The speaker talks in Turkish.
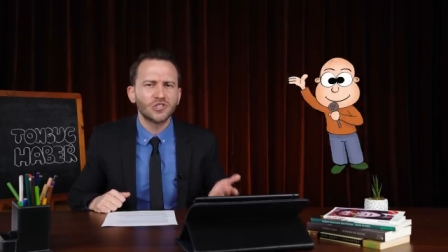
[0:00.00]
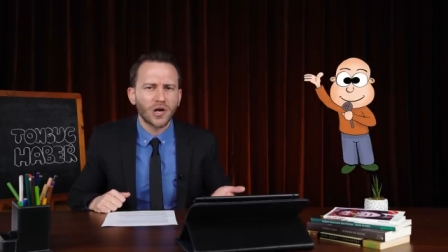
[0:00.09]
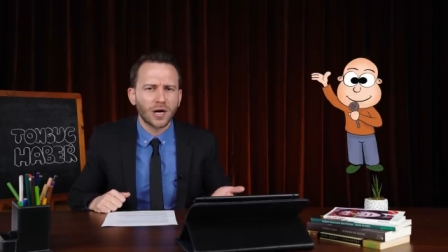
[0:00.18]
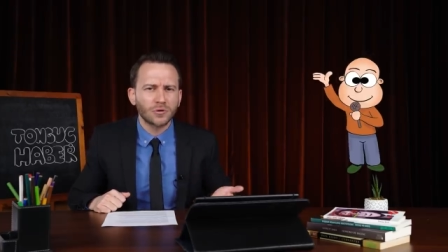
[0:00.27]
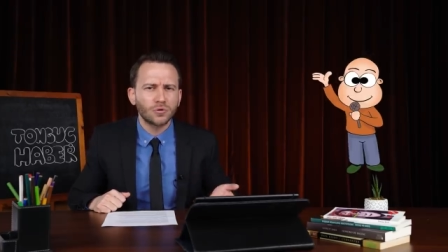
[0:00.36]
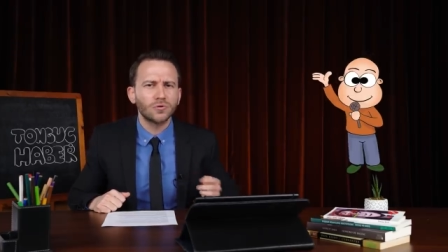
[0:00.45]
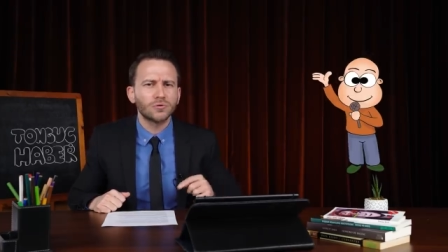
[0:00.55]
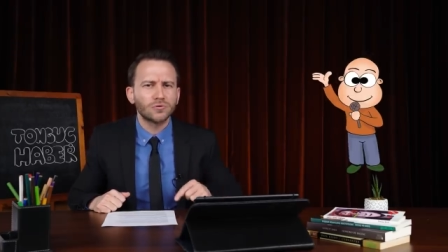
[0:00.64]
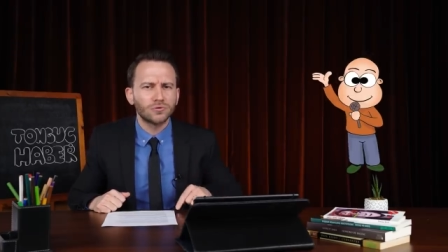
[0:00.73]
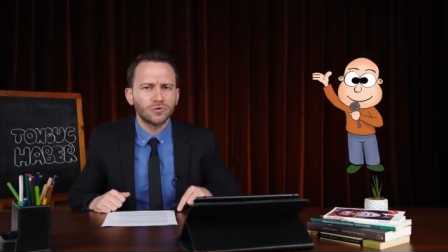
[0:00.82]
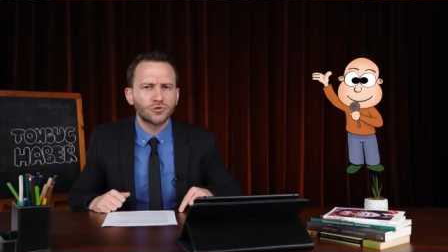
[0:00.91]
Şarkı
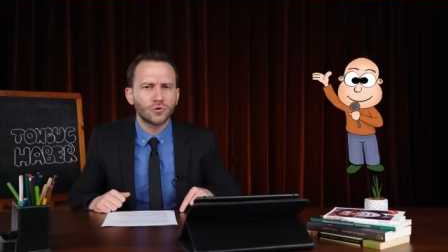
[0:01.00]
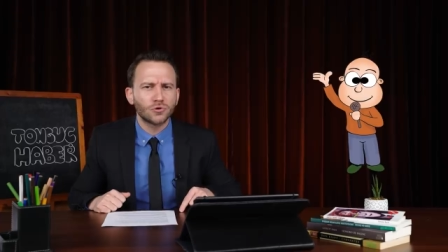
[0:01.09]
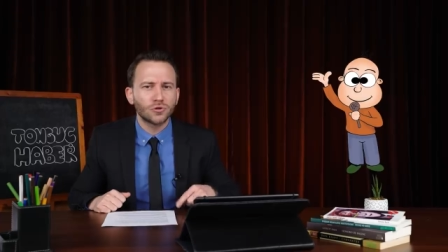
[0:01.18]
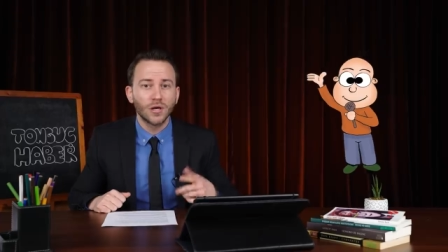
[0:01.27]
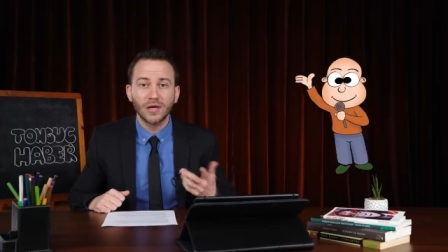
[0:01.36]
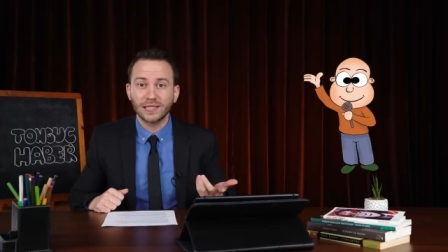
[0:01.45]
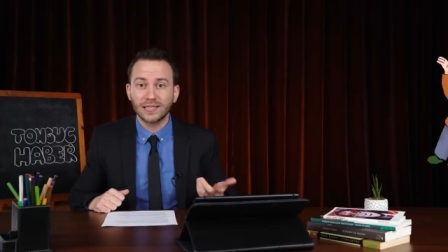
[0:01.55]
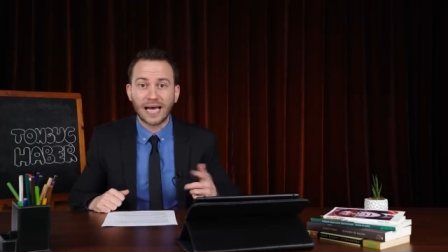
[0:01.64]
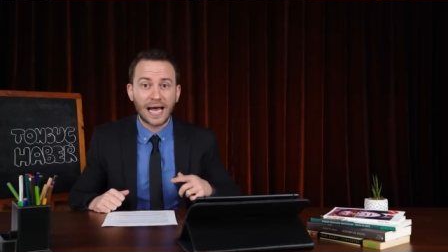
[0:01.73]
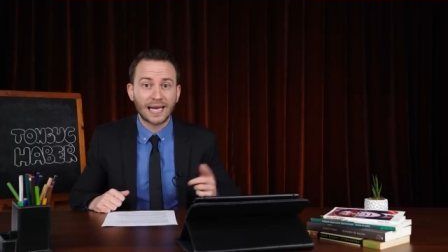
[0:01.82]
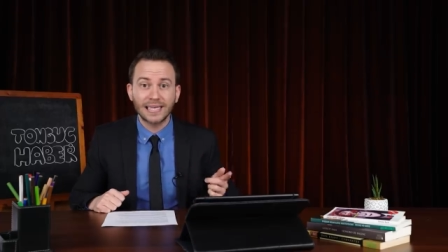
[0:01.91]
olur, türkü olur ya
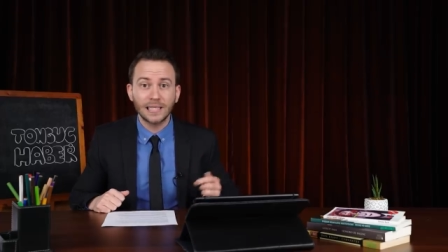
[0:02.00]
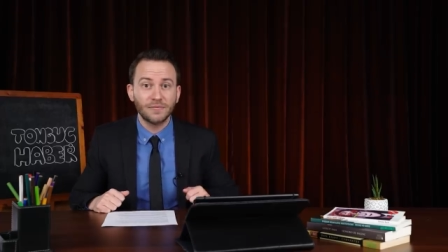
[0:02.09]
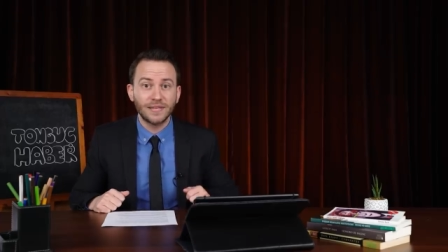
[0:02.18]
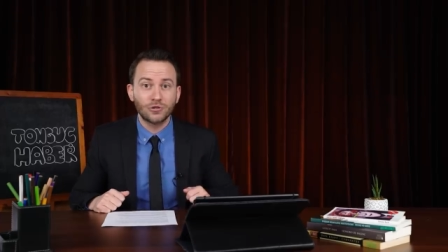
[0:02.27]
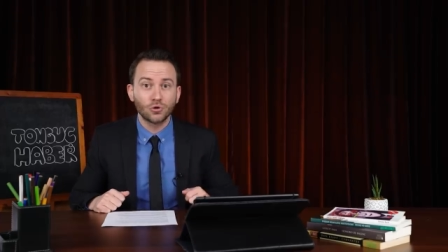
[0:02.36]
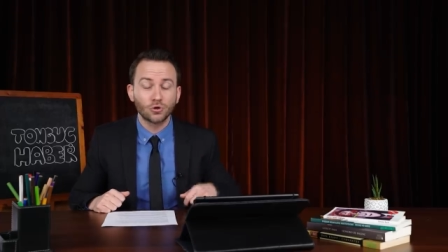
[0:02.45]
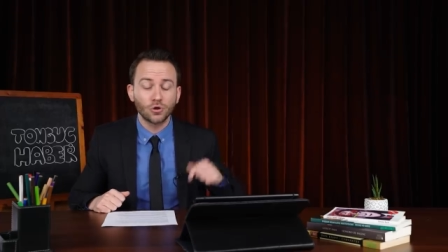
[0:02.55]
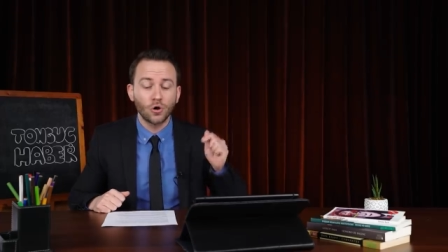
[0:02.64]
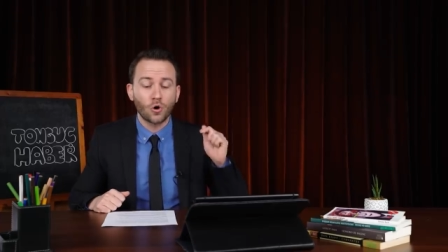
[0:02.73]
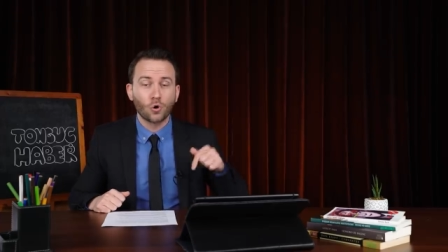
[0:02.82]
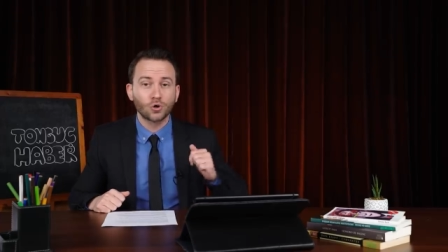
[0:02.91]
da herhangi bir video olur.
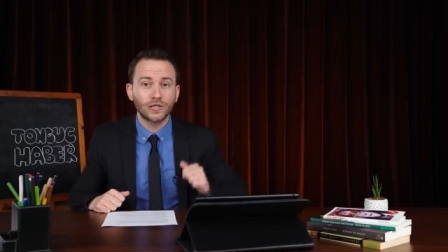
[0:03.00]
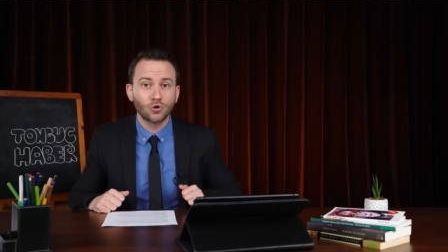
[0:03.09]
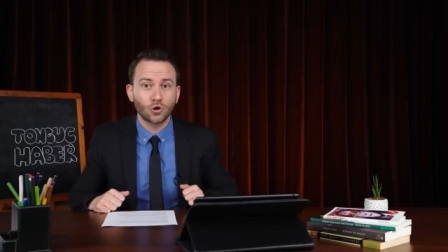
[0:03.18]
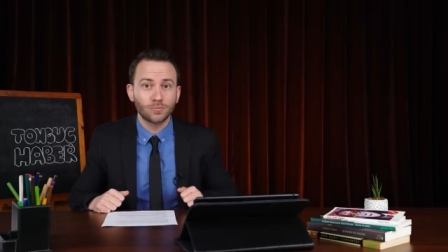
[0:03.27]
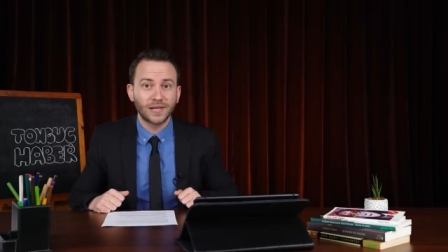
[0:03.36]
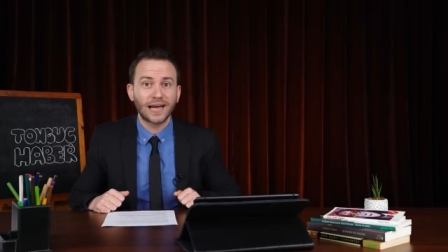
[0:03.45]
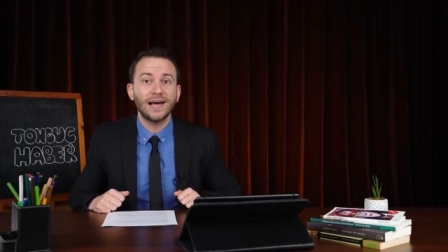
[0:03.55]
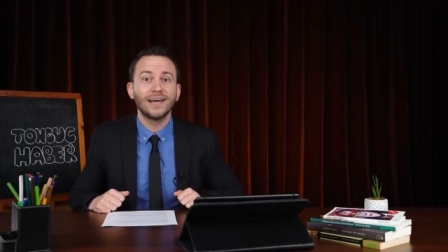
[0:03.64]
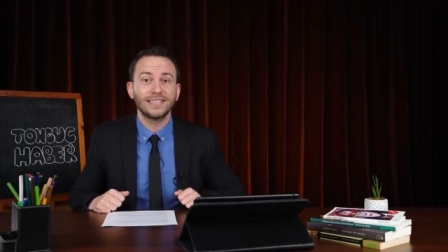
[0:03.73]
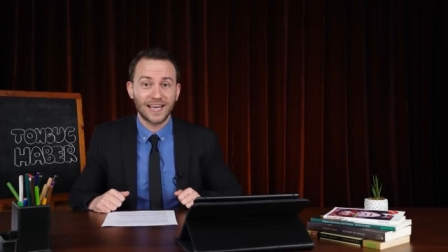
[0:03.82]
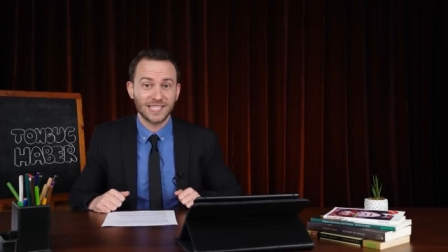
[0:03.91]
Onu da
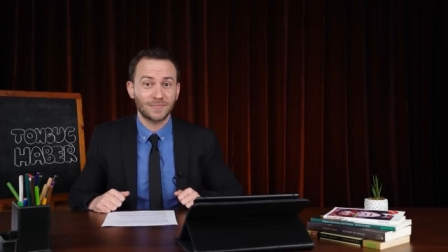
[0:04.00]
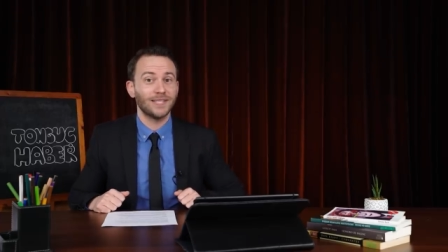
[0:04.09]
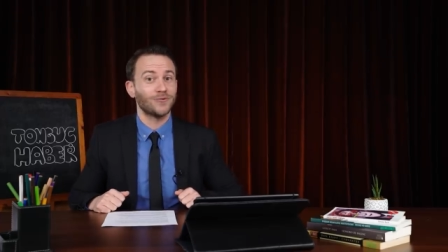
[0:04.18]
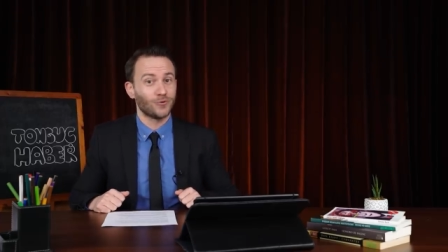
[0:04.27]
yorumlara yazmayı